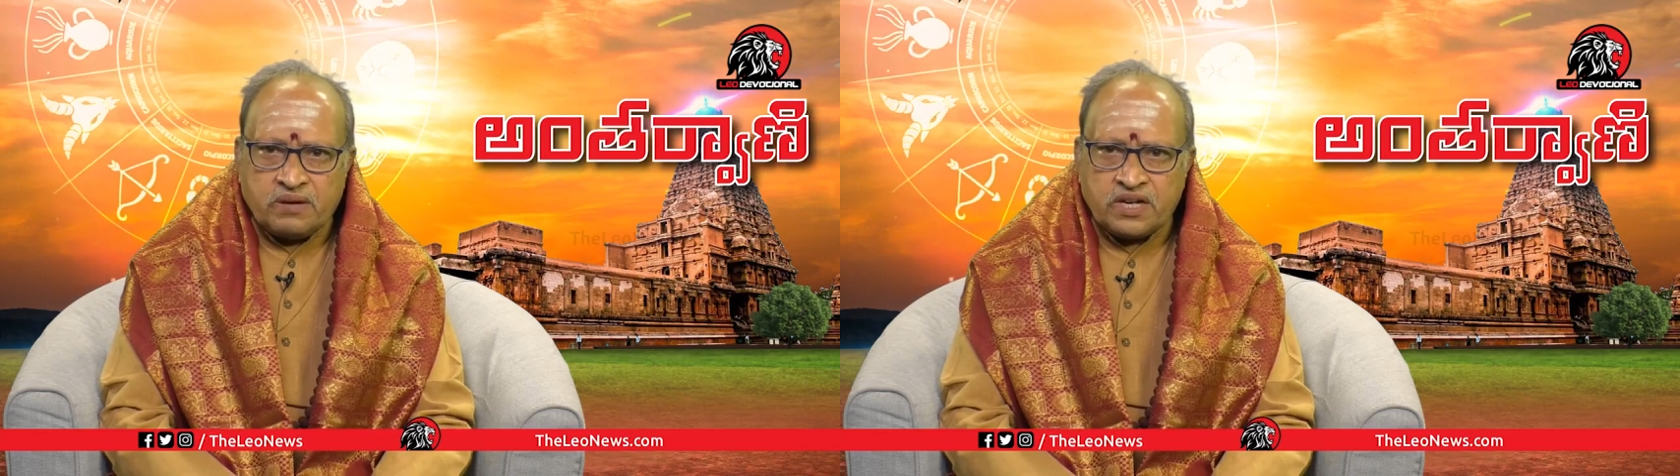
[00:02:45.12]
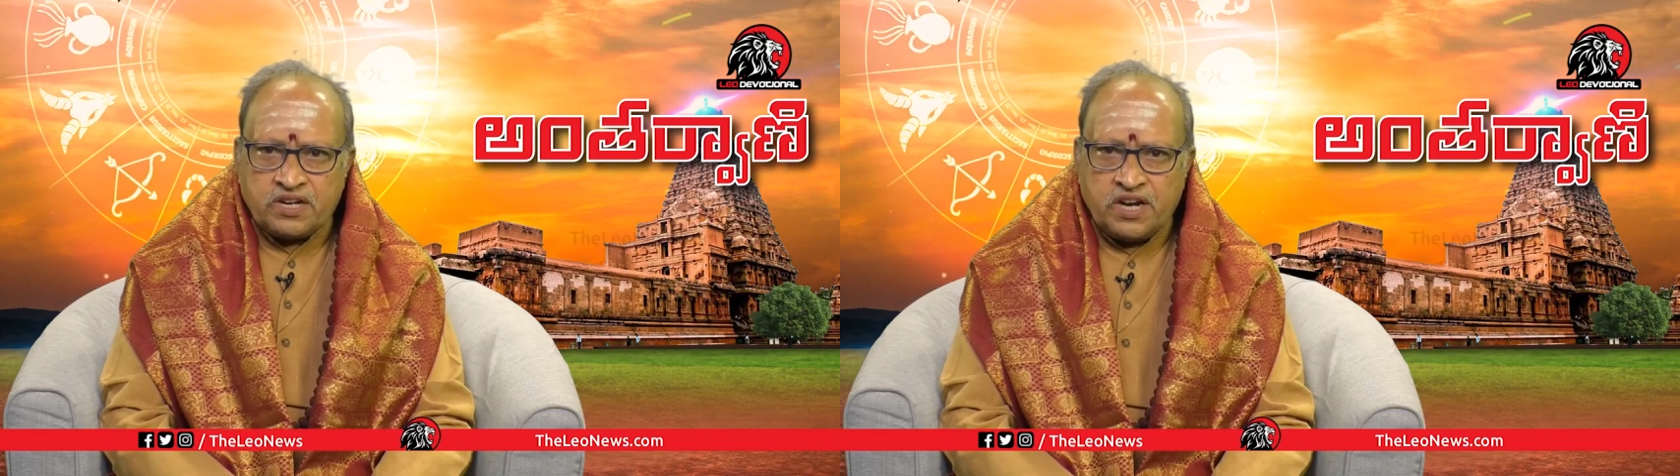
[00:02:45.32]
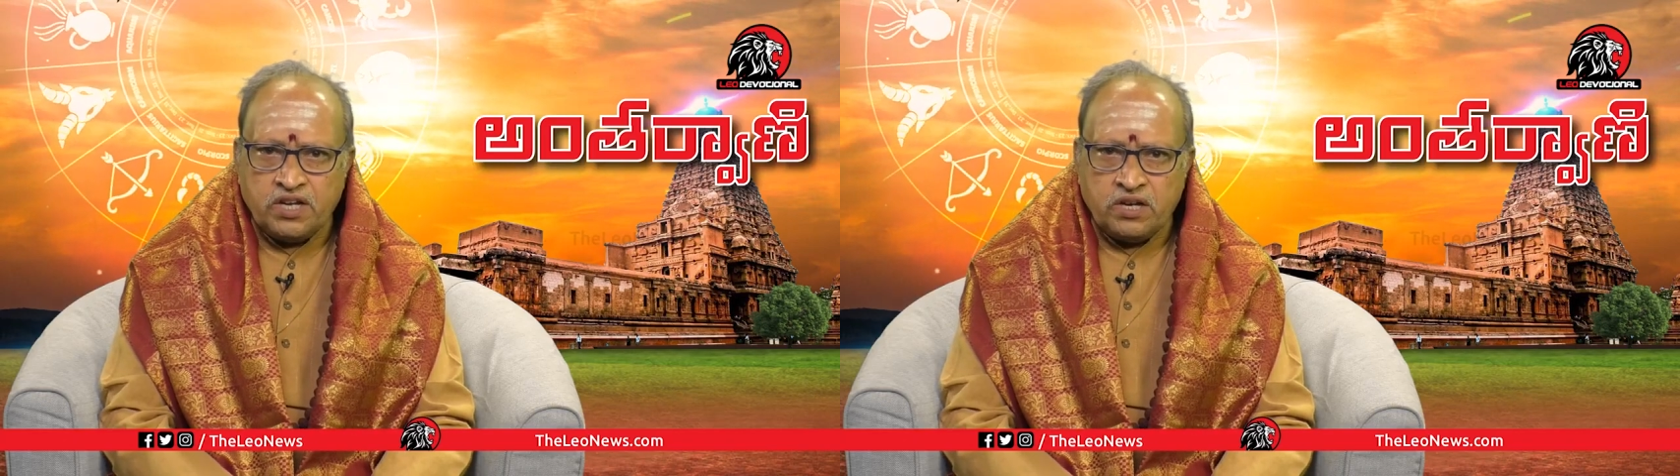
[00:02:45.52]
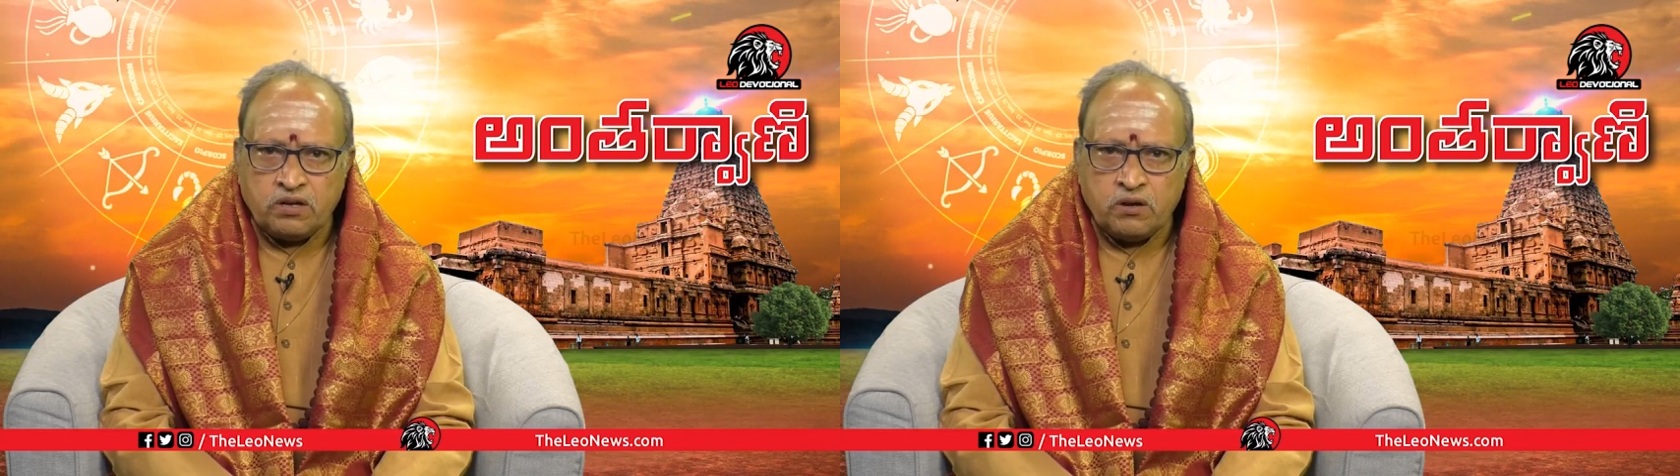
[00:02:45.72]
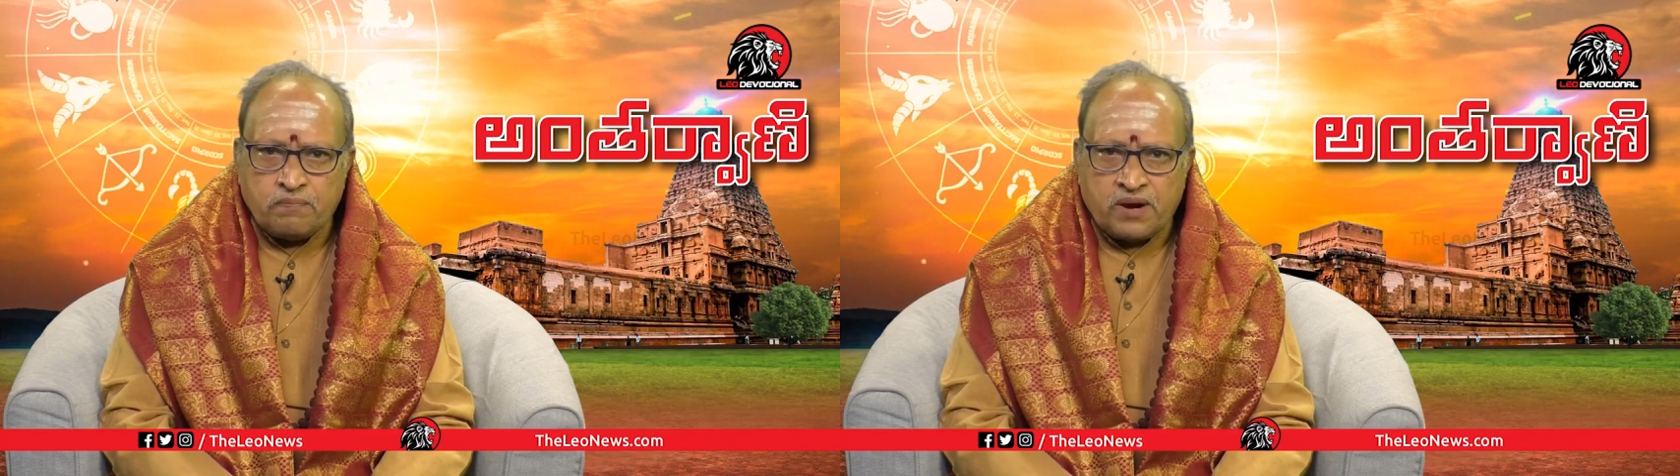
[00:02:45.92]
మన
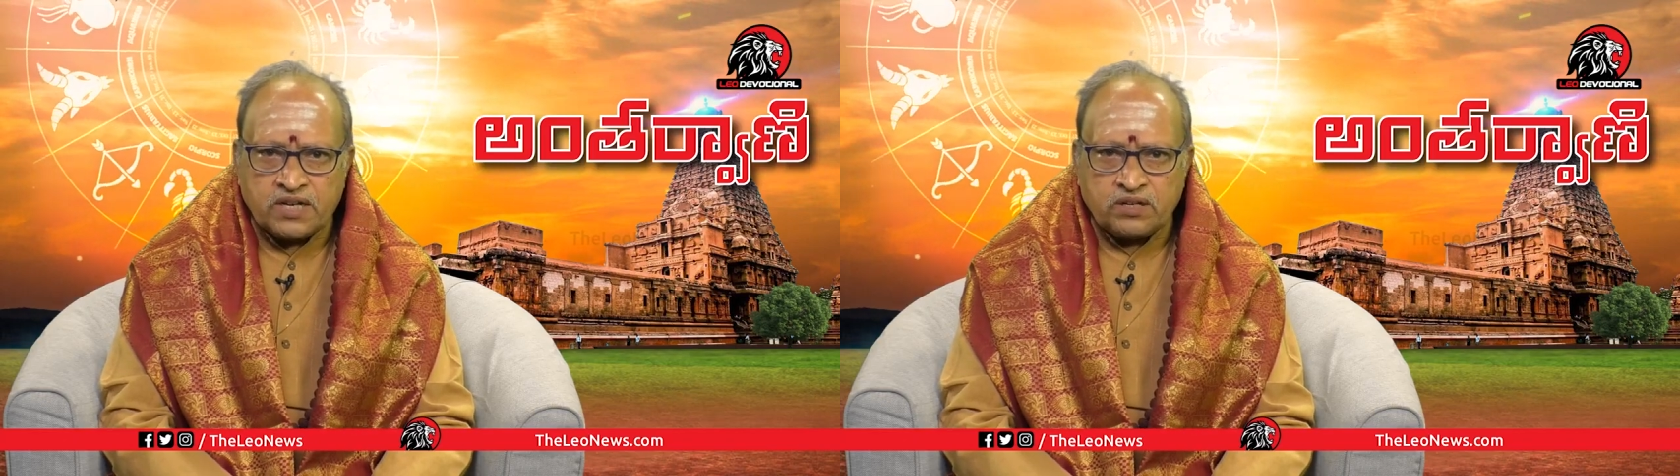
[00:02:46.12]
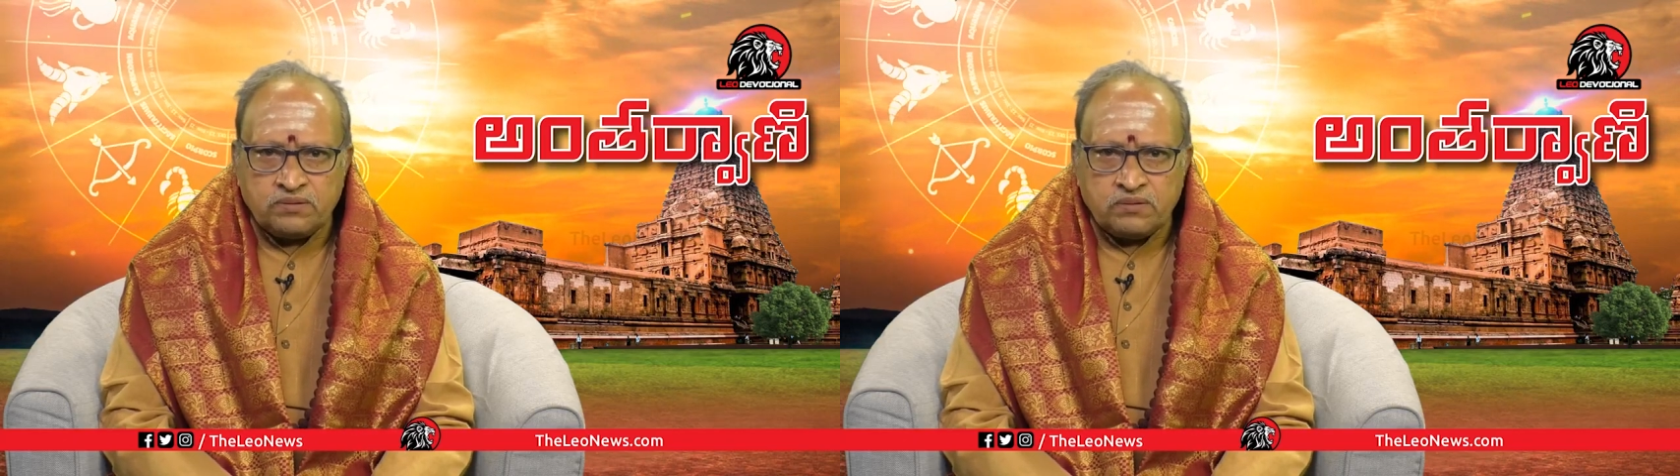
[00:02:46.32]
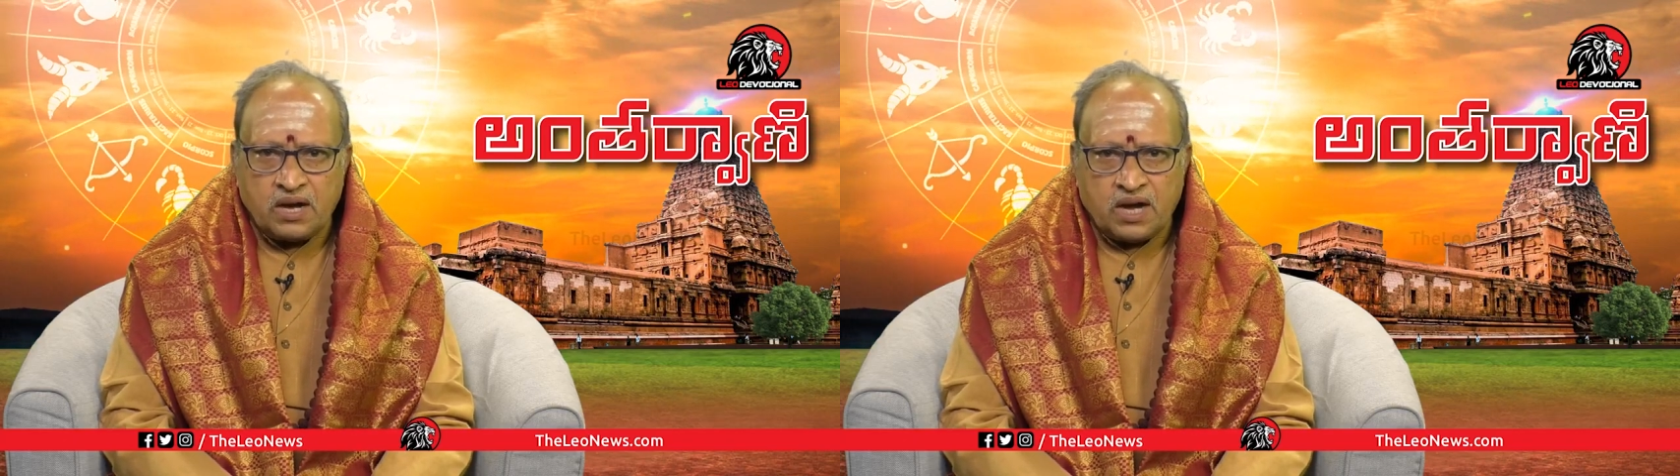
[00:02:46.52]
రేడియోలో పాటలు